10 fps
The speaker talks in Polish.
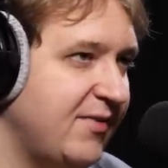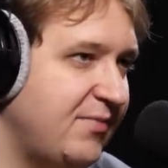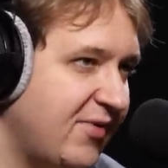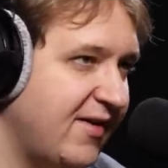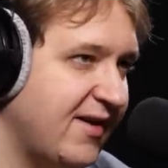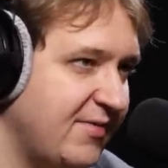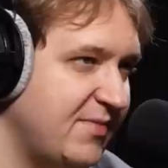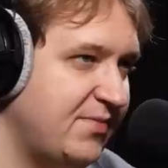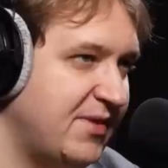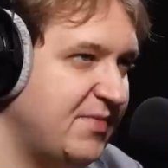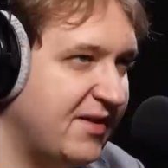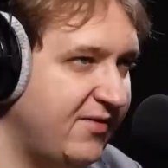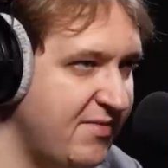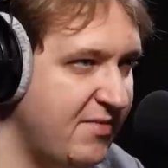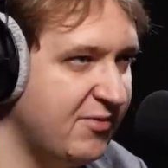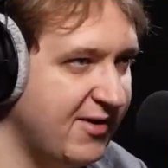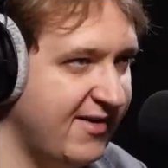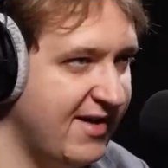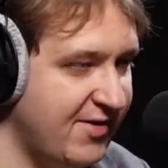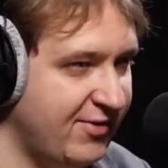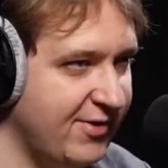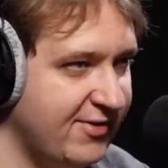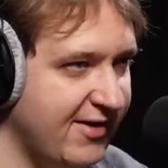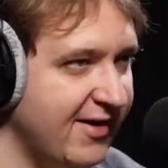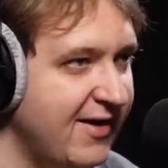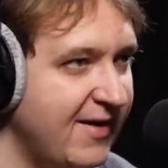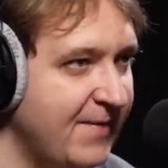no poza jakimiś przypadkowymi mutacjami, które się